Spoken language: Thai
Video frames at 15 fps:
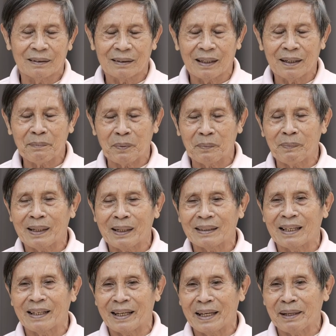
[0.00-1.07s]
ถ้าผมผ่า
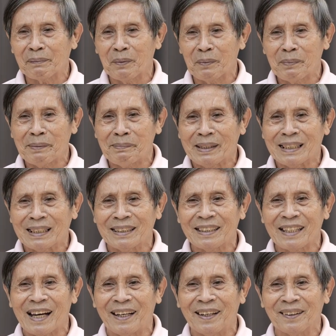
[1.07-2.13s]
ตัดเองผมไม่มีเงิน
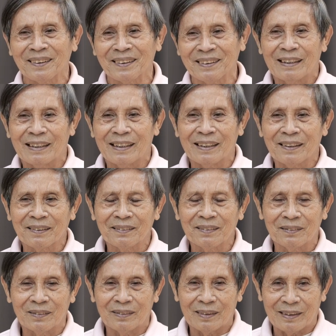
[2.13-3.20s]
จ่ายหรอก แล้ว
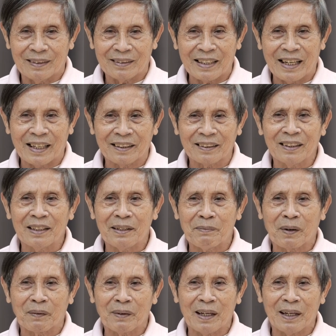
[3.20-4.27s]
อาจารย์ก็เลยบ
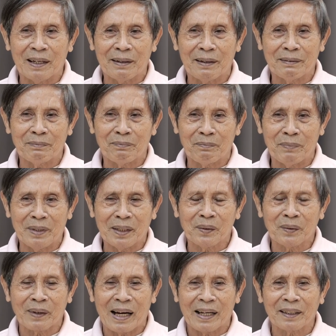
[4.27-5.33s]
อกว่ามีโคร
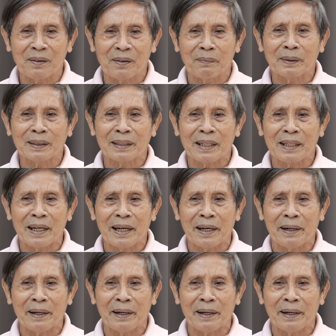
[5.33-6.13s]
งการของพระเทพ